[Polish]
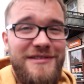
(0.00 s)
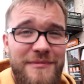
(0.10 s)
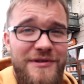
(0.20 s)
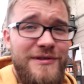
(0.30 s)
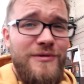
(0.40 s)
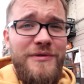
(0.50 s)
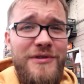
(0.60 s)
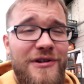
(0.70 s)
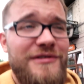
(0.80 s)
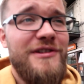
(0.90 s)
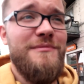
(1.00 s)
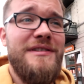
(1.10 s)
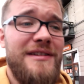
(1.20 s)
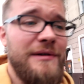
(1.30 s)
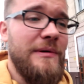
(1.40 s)
sobie, jeśli lubicie oglądać
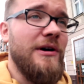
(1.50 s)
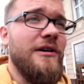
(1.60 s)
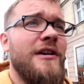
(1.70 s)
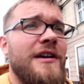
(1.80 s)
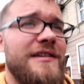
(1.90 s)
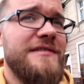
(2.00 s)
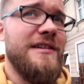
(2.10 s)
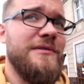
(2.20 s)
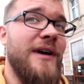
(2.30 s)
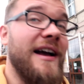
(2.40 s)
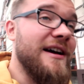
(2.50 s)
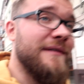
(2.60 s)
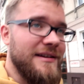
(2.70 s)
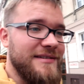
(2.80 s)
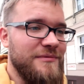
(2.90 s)
materiały o jedzeniu, a ja
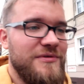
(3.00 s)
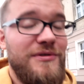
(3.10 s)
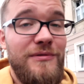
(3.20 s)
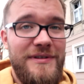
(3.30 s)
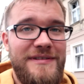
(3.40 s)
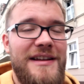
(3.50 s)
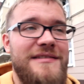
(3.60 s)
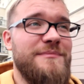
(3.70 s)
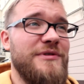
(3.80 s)
wracam już do Luizjany z